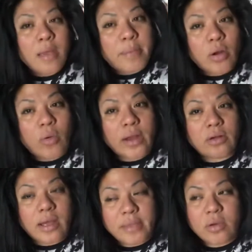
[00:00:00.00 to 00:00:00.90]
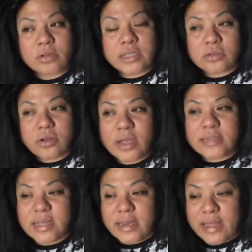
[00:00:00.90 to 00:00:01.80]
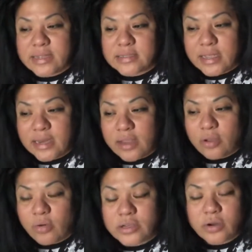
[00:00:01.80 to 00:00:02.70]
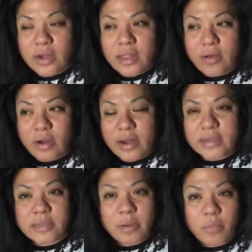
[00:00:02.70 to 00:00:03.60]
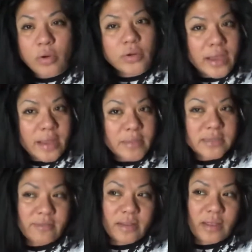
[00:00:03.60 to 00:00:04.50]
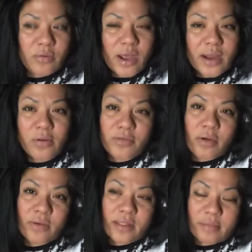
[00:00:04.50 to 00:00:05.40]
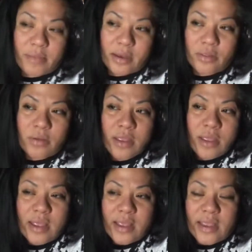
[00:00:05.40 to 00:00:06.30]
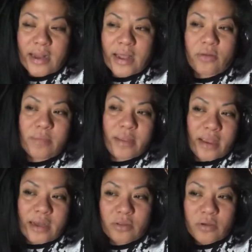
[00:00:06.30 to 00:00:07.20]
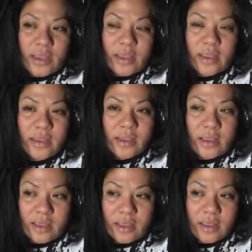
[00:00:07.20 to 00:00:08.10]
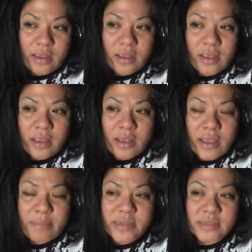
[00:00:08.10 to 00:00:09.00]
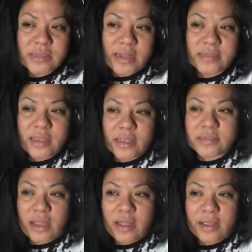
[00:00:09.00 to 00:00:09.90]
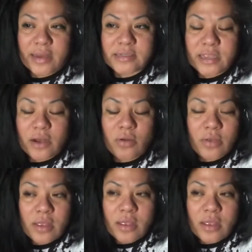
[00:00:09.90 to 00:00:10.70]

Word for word: Pero bueno, amigos, eso es lo que les quería decir, que yo no he hecho nada ahora en este Memorial Day, más que vender un carro y fue obra de mi marido y claro, de mi angelito que, que, en paz descanse, que está en el cielo.